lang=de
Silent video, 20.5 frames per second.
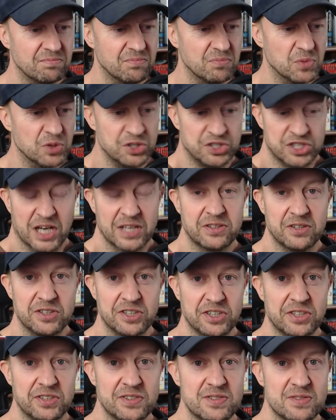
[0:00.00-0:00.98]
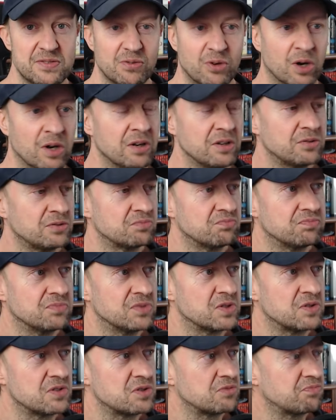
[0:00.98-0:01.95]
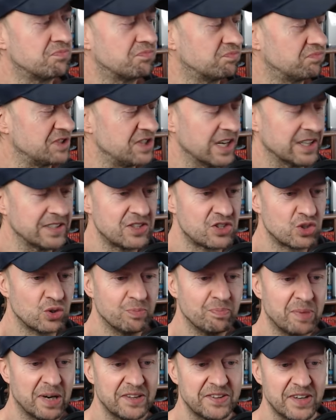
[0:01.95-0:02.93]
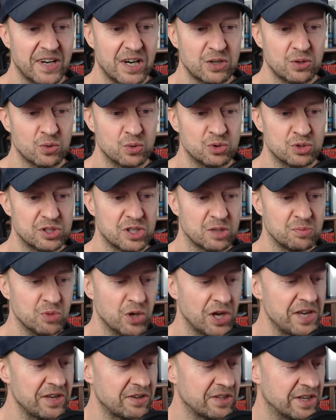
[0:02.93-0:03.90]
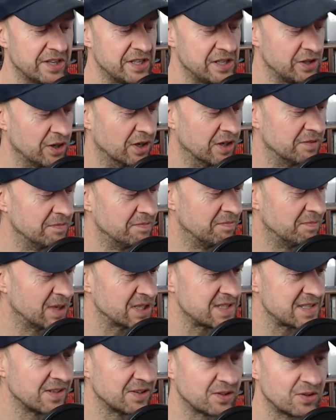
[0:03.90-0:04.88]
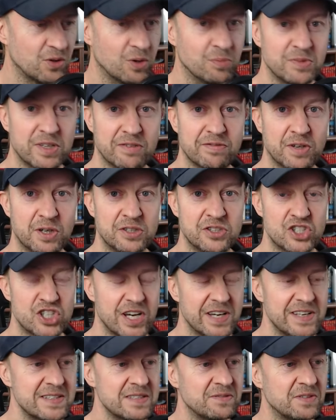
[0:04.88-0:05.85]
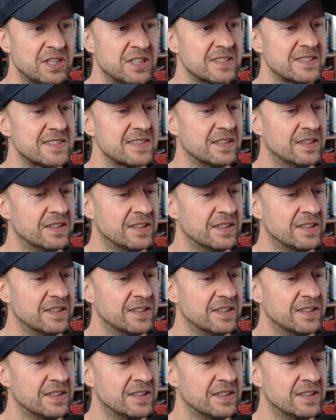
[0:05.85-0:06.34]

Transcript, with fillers: ich hatte nichts, ja. Ich, sie hatte es schon ein paar Tage und ich dachte mir, ey, geil, ja, Matze kommt davon, scheiße war's.